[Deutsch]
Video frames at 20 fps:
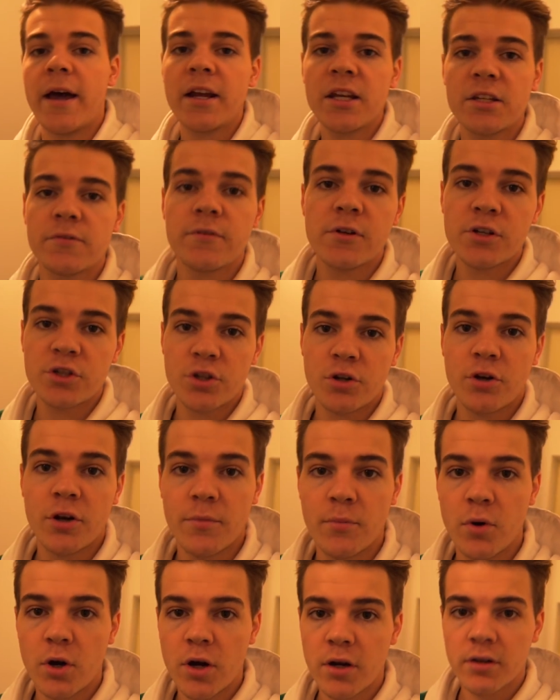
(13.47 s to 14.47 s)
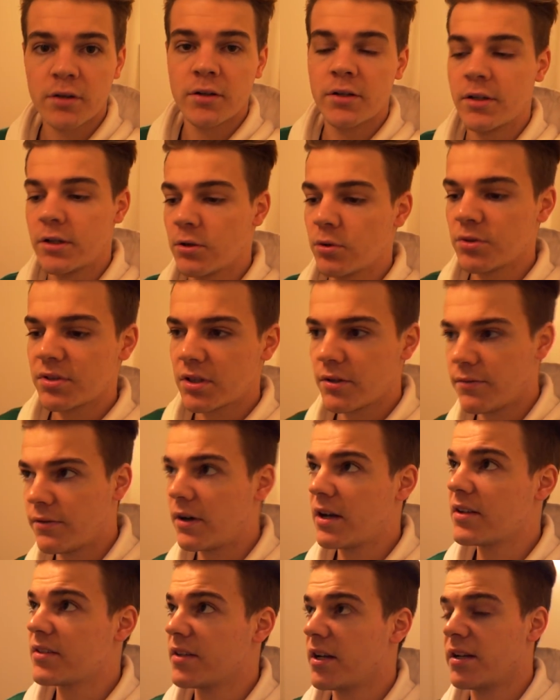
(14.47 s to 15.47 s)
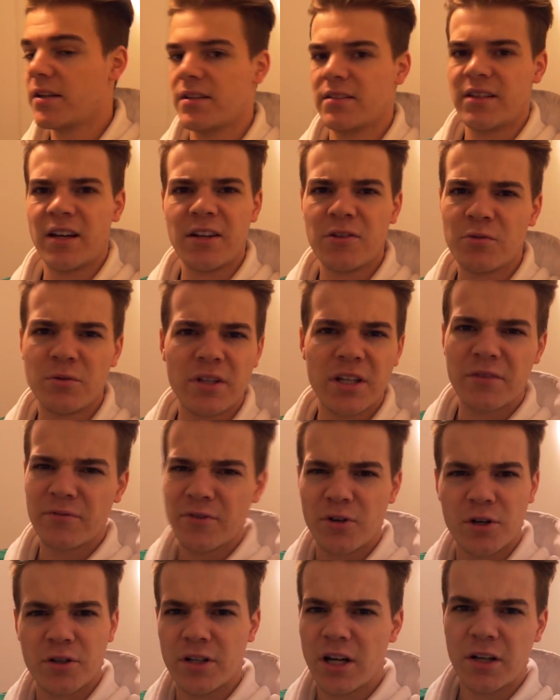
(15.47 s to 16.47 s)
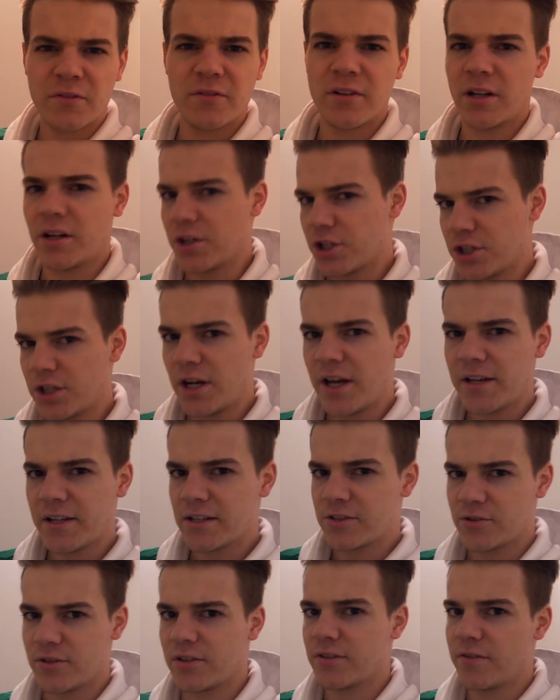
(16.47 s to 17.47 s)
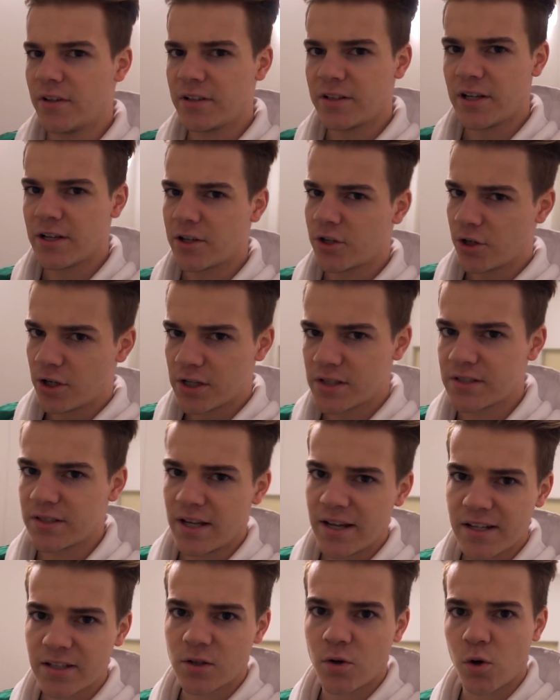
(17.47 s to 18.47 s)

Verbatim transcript: Eigentlich wollte ich schon heute Morgen äh, losgefahren sein. Es hat nur irgendwie heute Nacht wieder geschneit. Also das Wetter in Köln ist echt